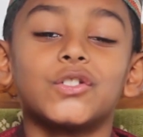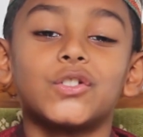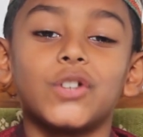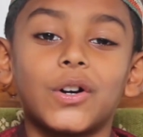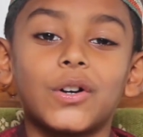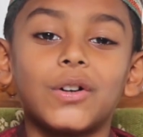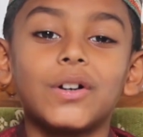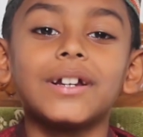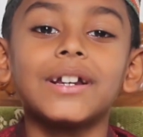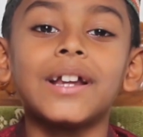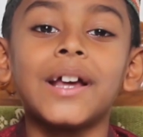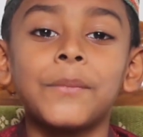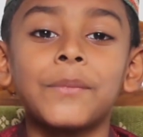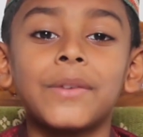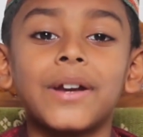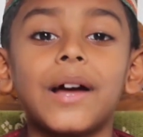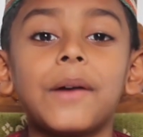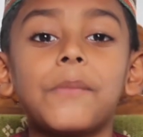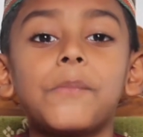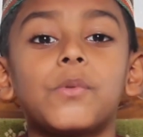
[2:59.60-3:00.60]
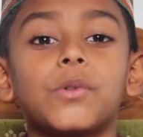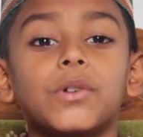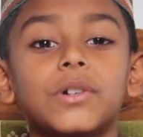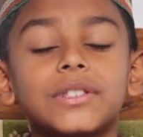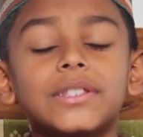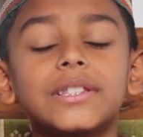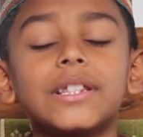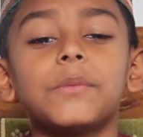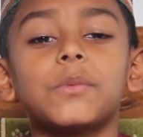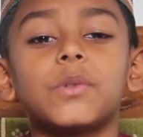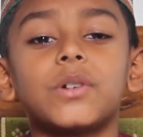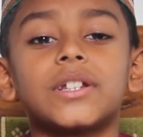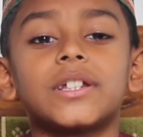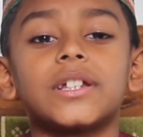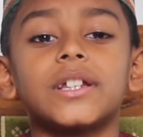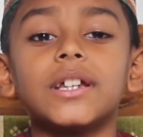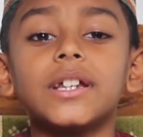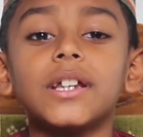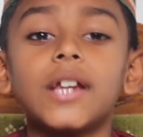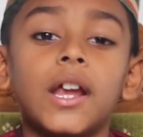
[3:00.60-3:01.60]
যখন আমরা পড়তে
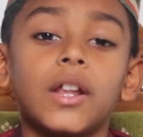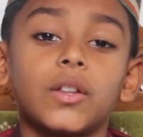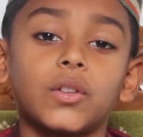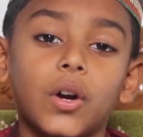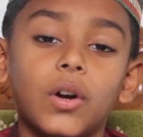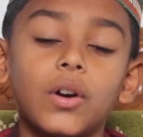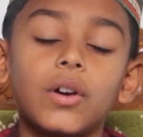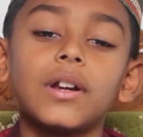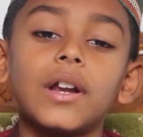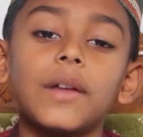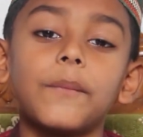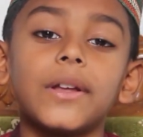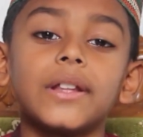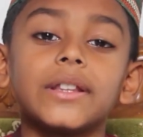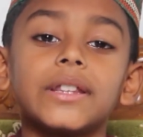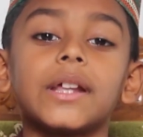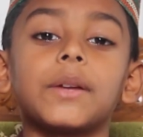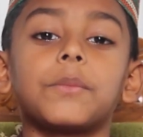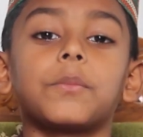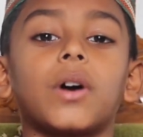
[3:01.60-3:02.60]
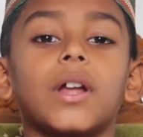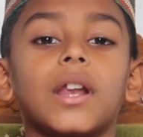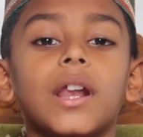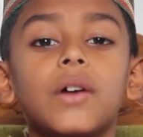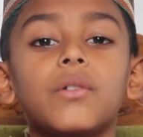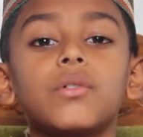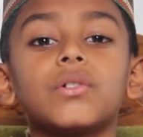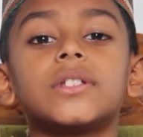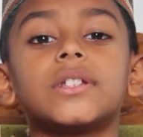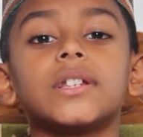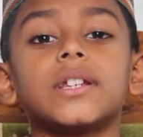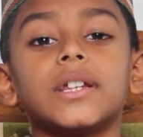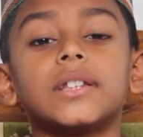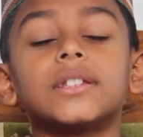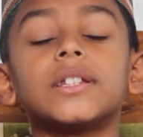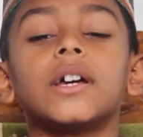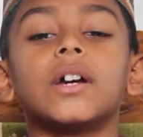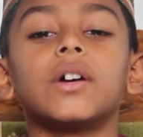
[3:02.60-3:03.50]
বসি তখন আমাদের বলা উচিত